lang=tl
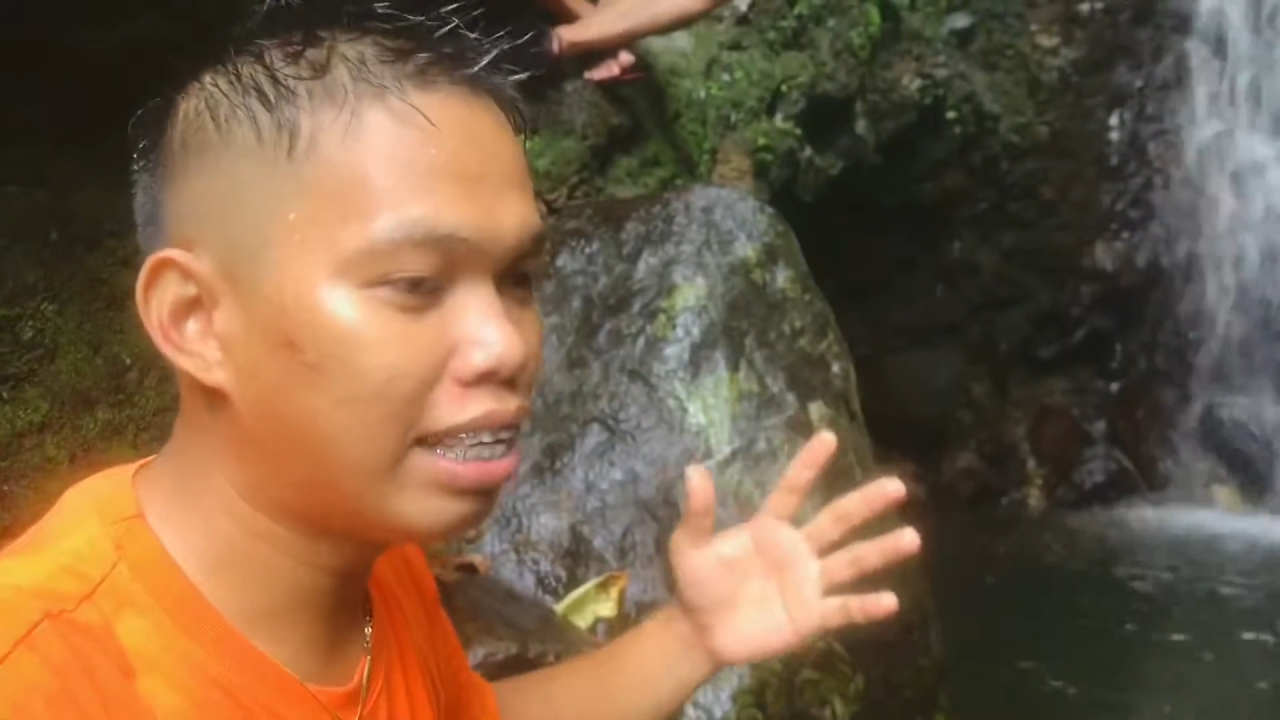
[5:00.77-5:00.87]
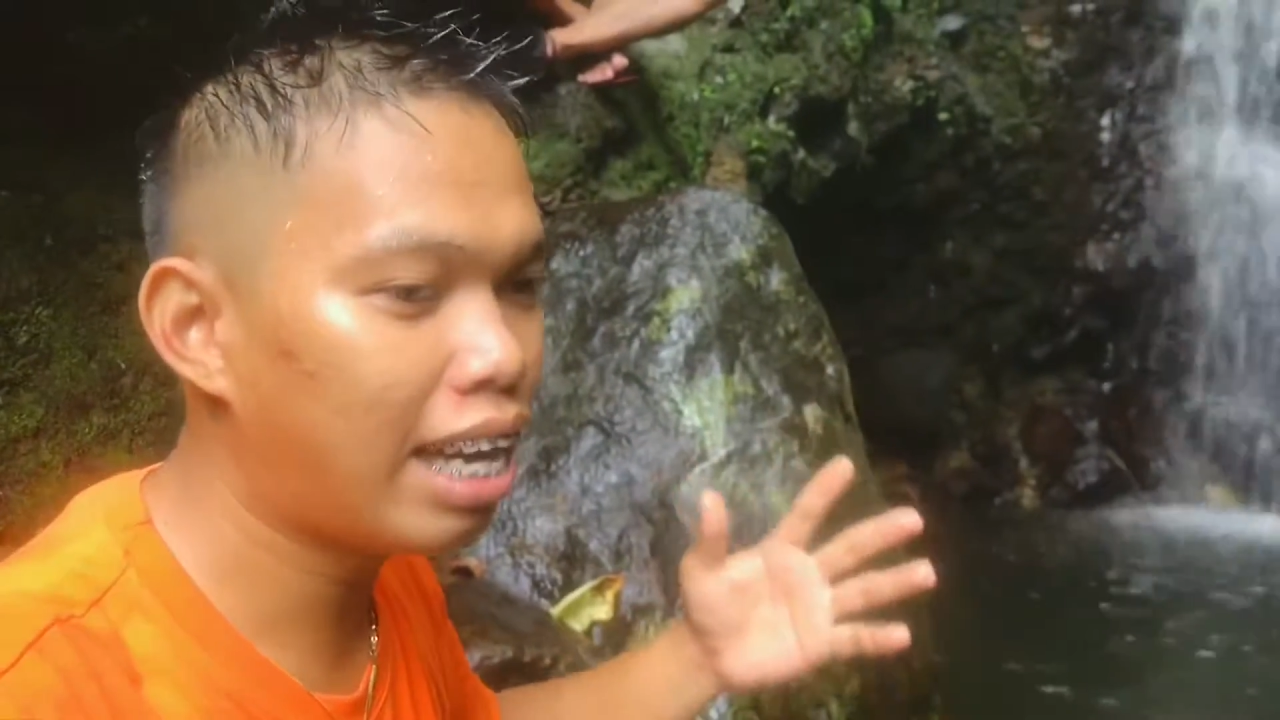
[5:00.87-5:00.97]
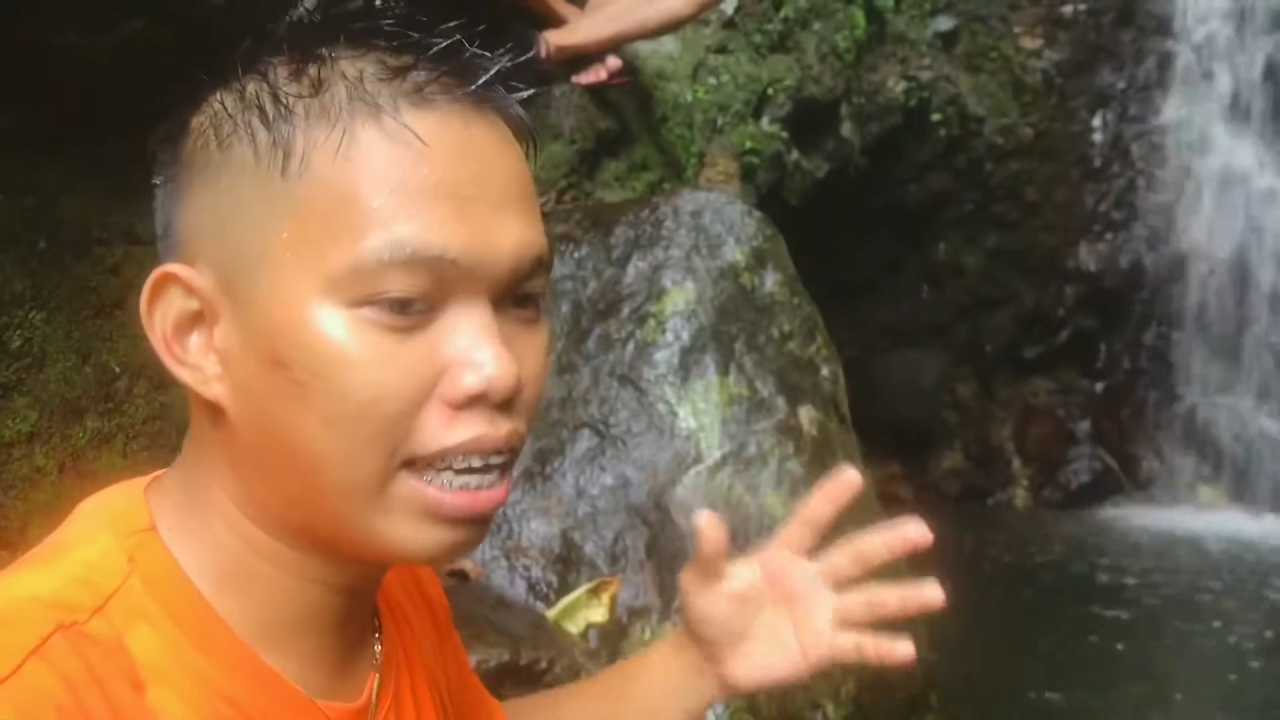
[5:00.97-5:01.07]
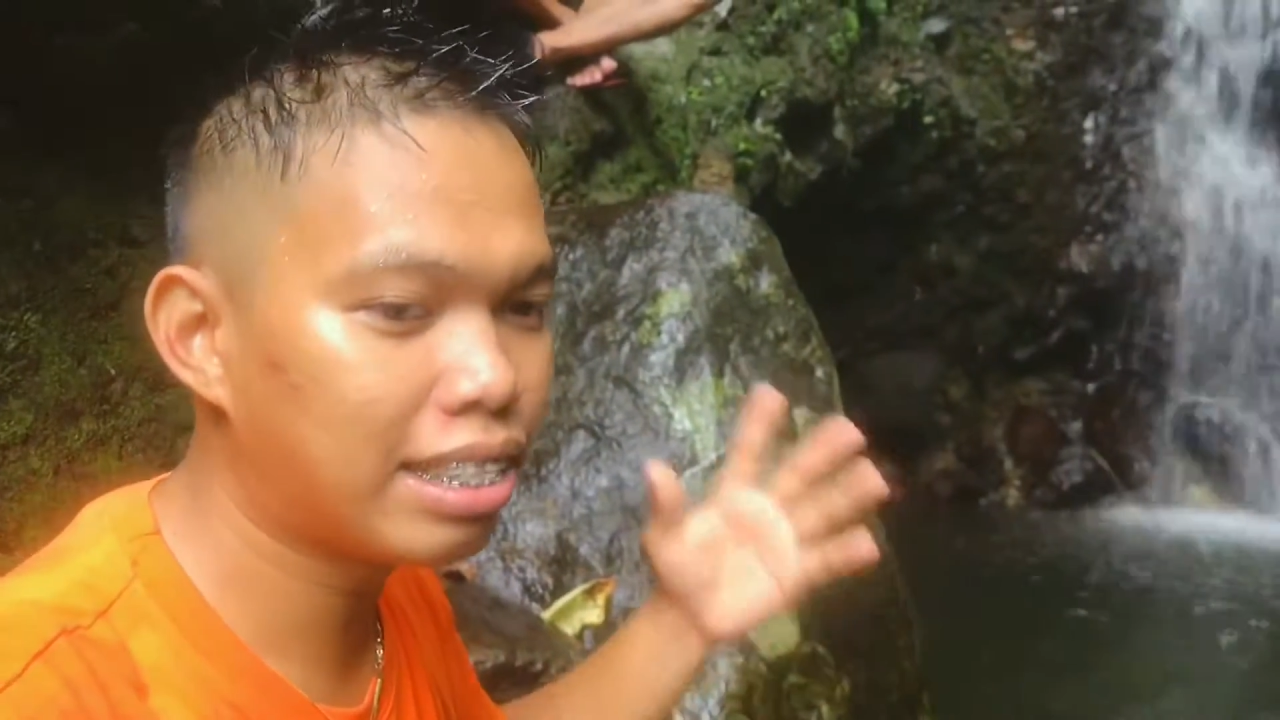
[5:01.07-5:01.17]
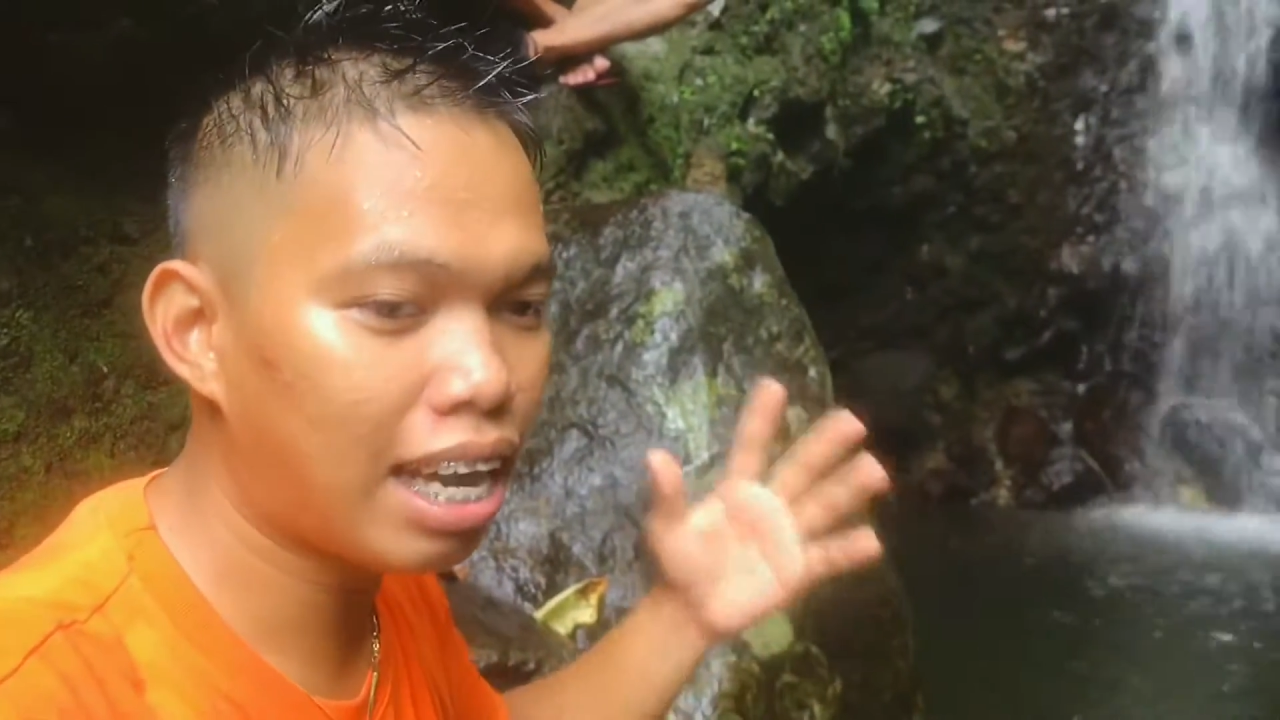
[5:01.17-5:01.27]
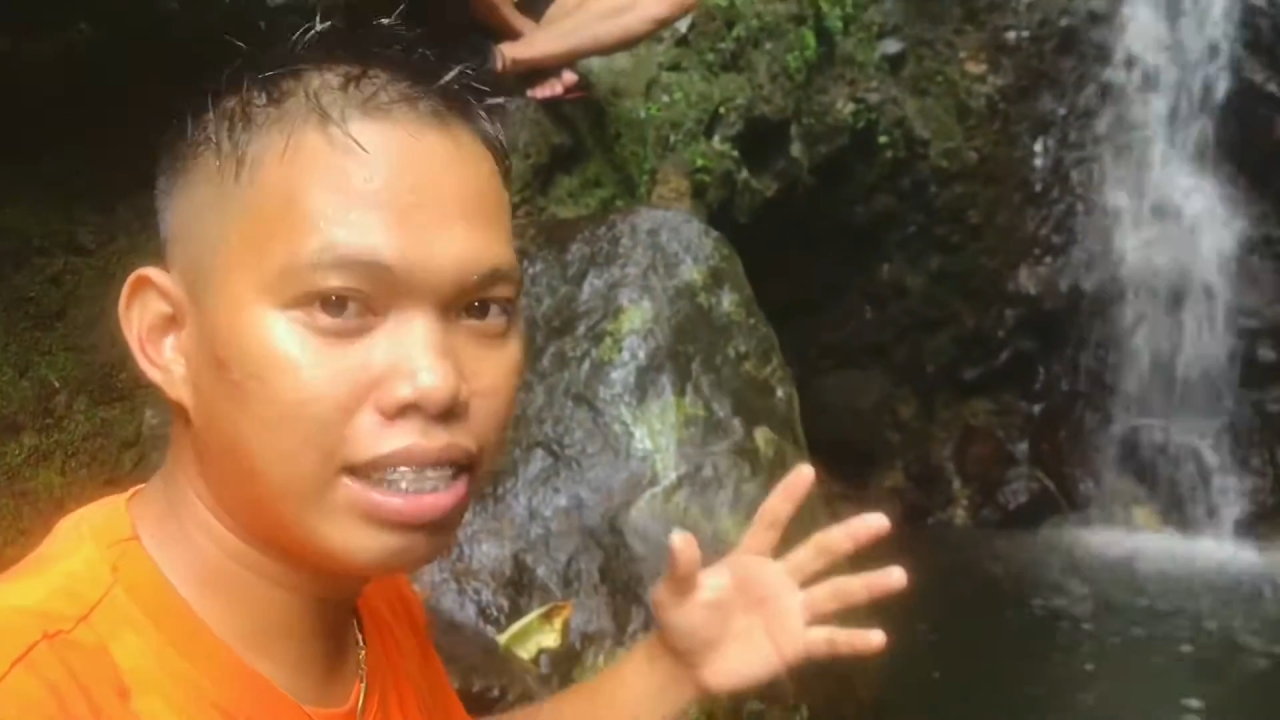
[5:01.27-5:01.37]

ang isang,